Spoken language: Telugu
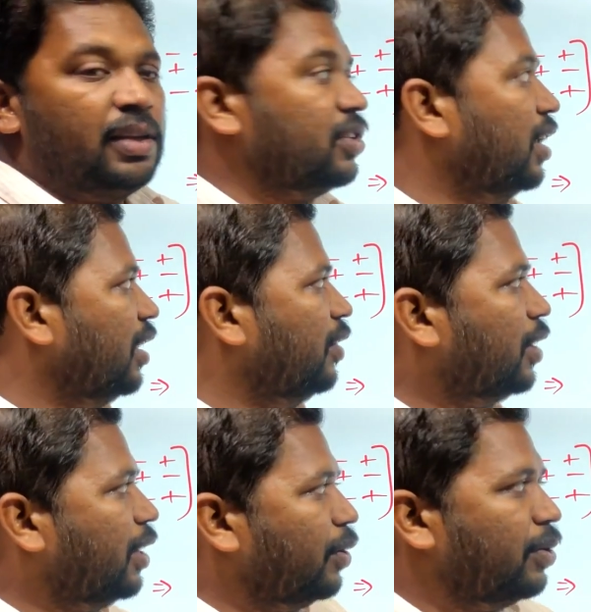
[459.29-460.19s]
సో నేను
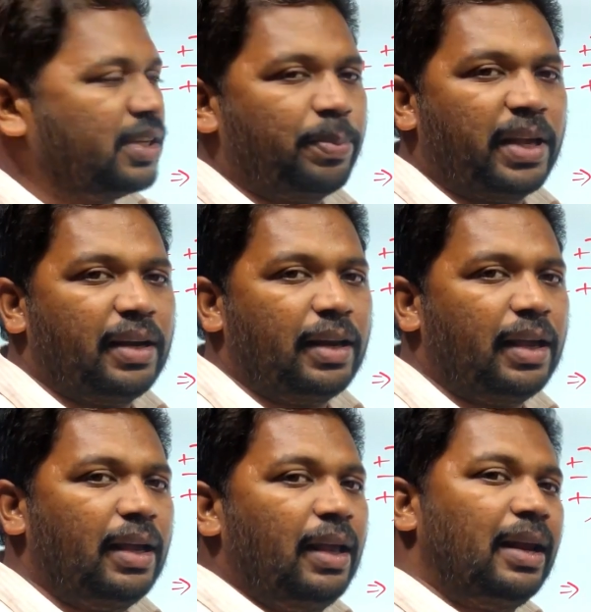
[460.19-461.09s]
ఎందుకు ఈ రెండు చెప్పానంటే
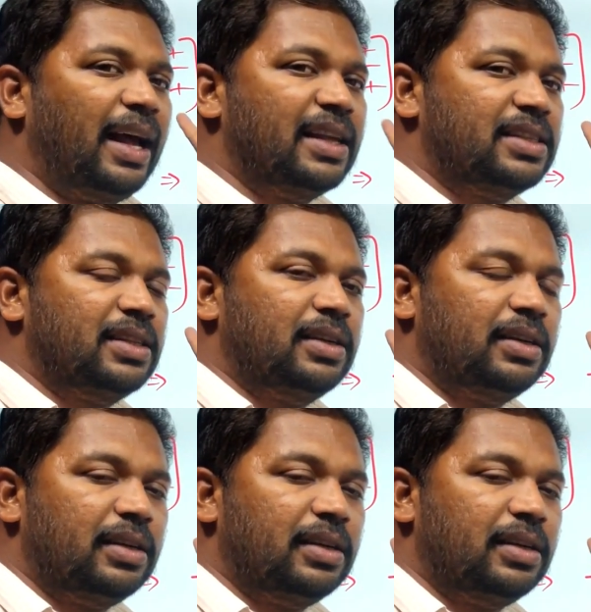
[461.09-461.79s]
లాస్ట్